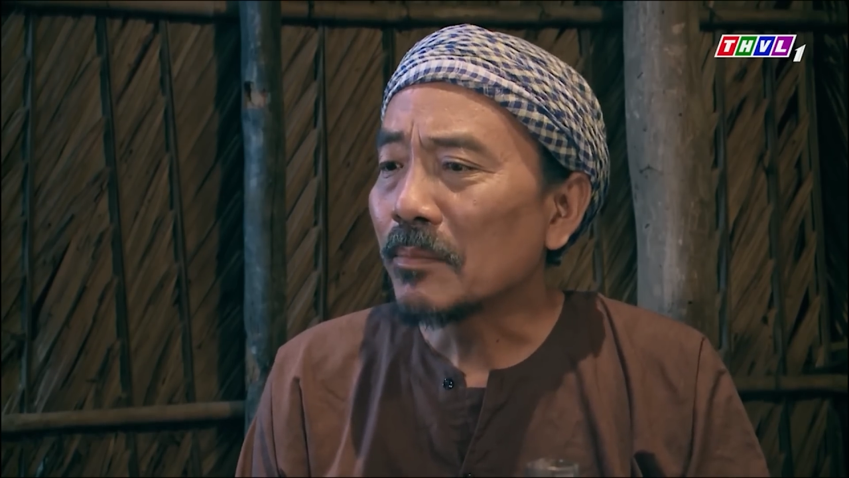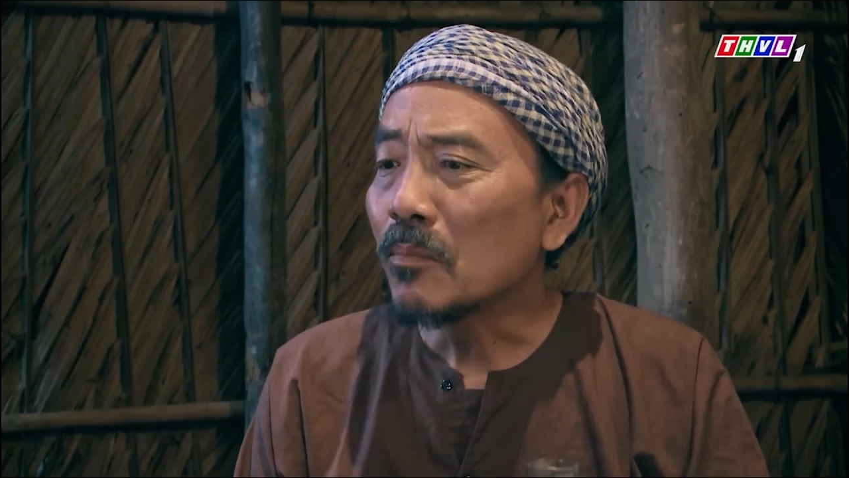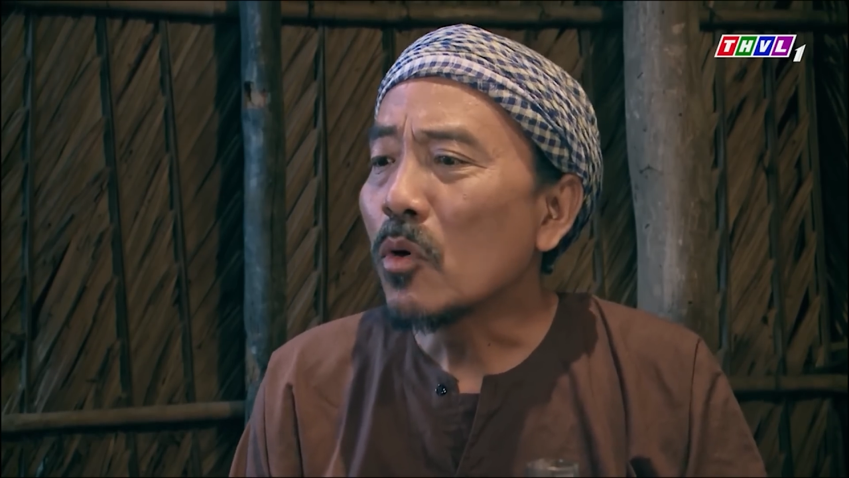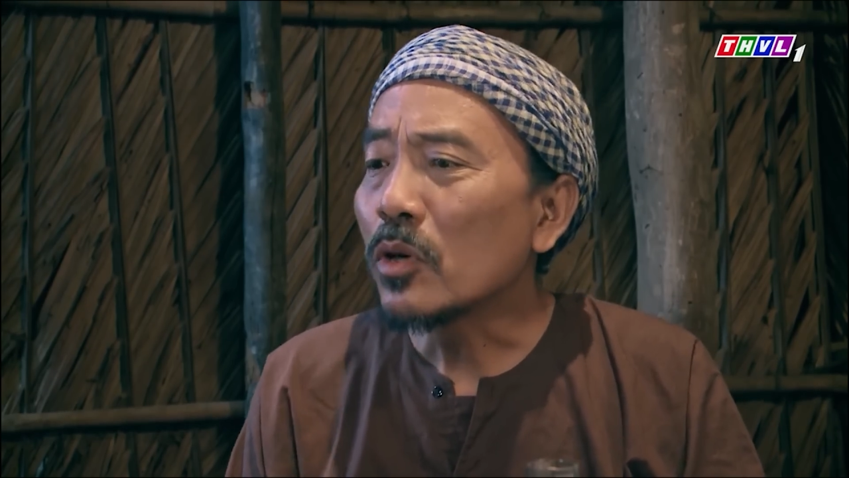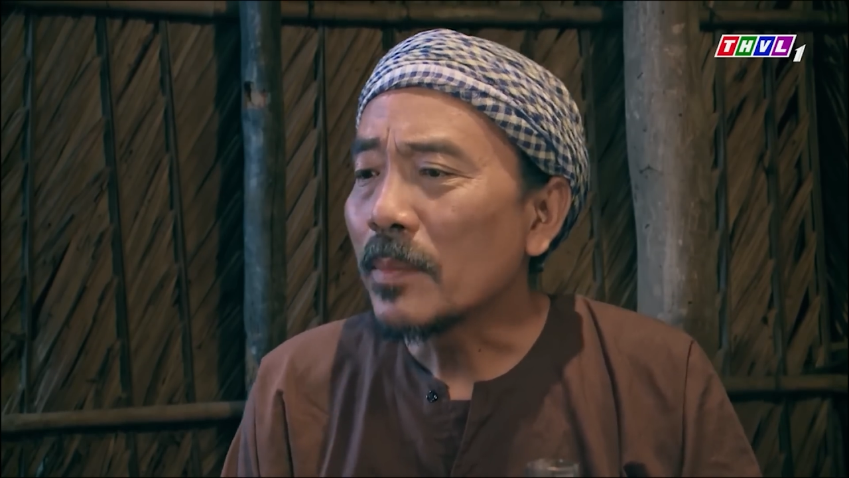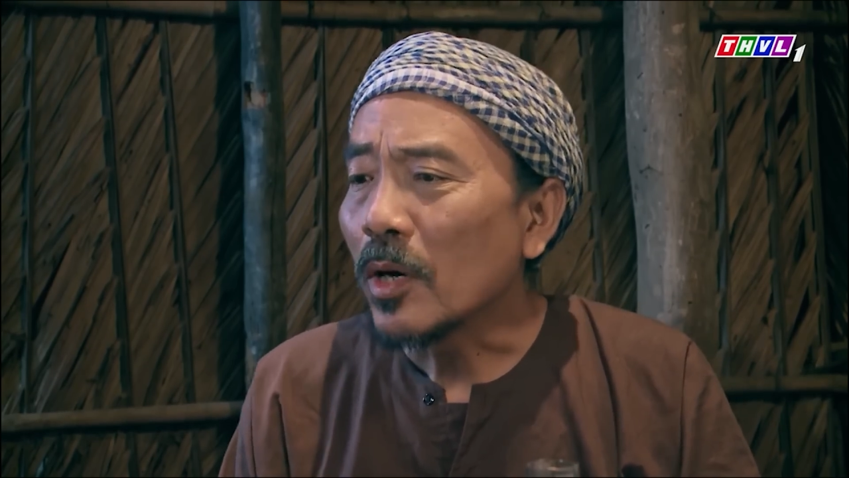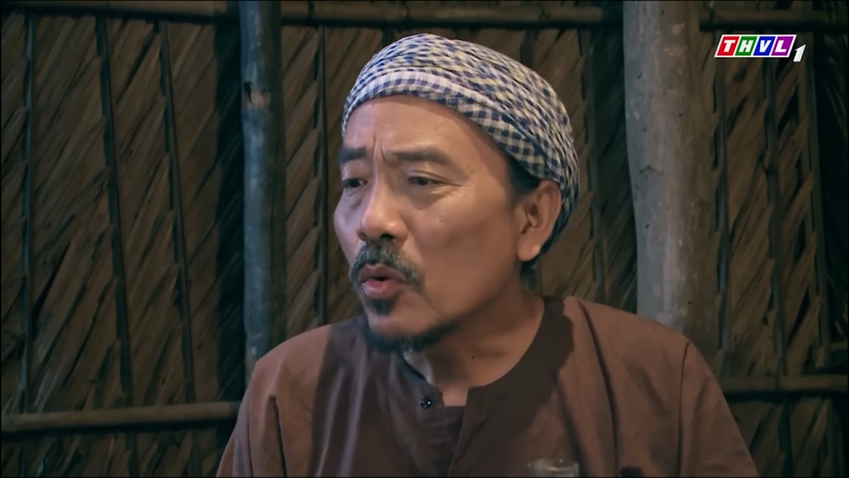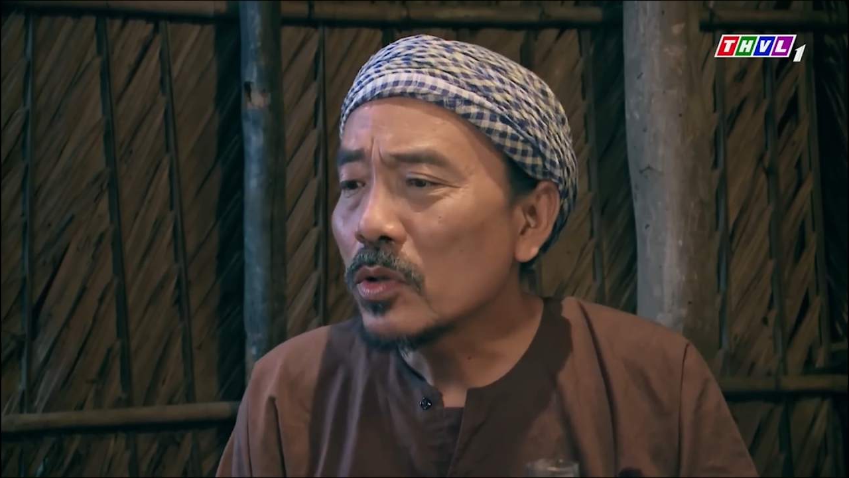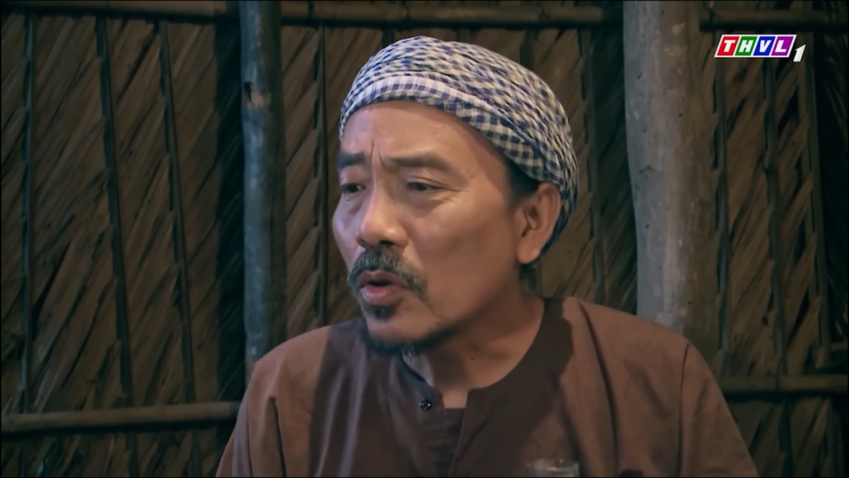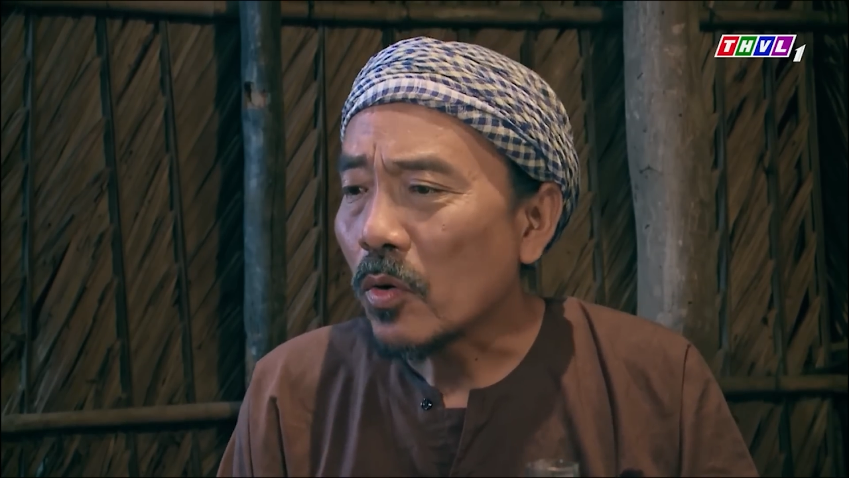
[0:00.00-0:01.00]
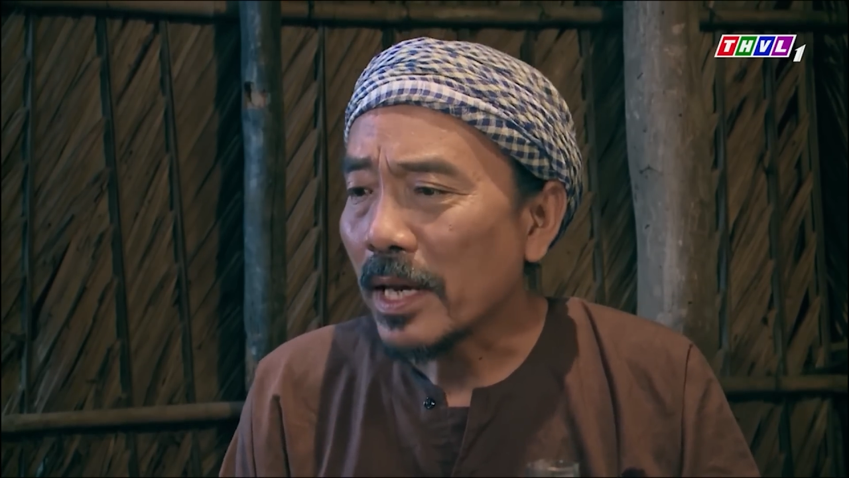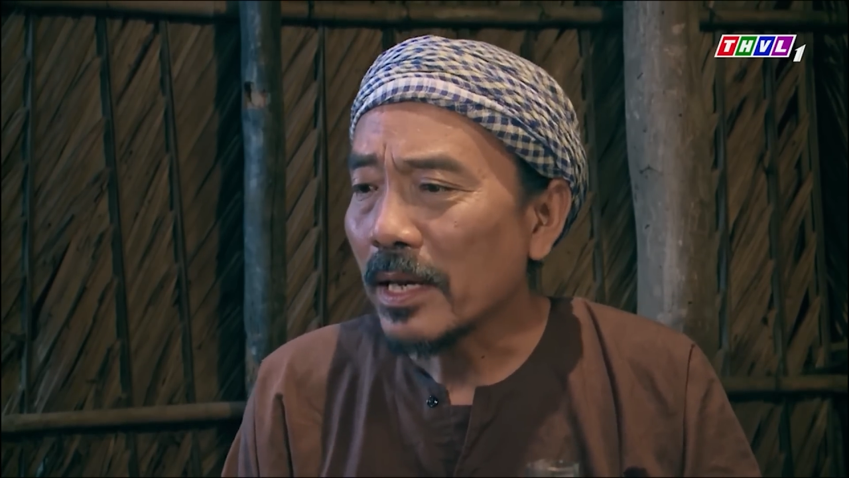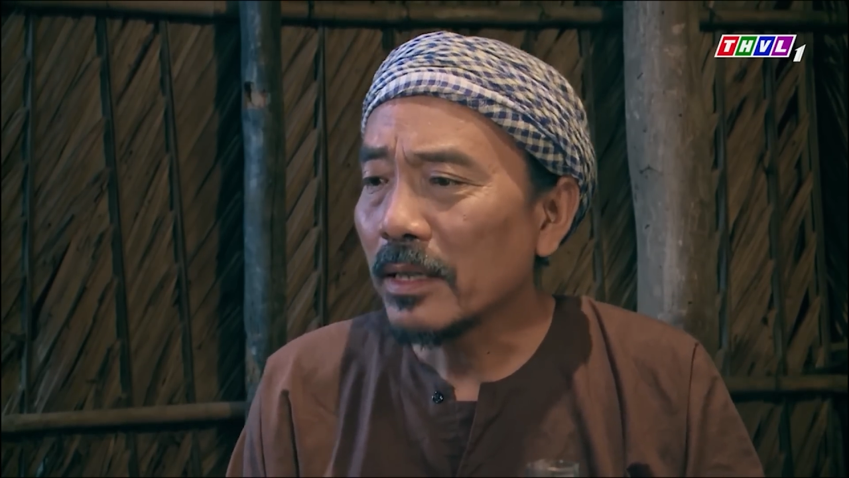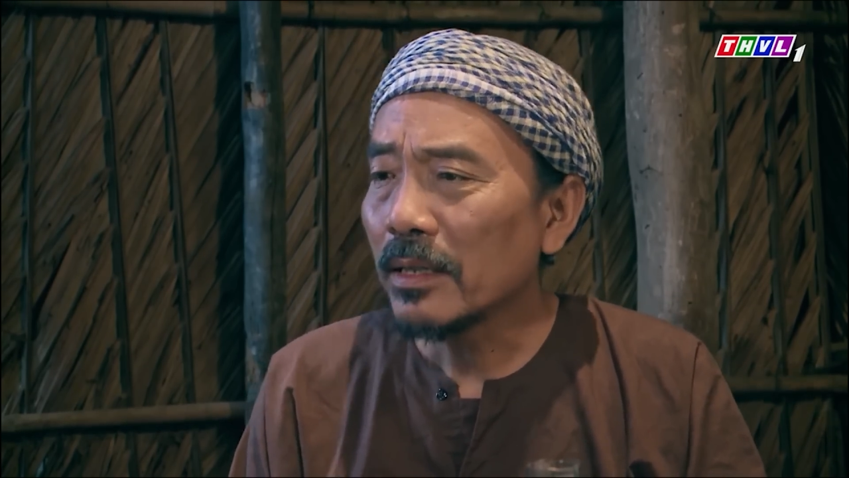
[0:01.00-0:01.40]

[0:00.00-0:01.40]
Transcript: mua cho bà uống cho khỏe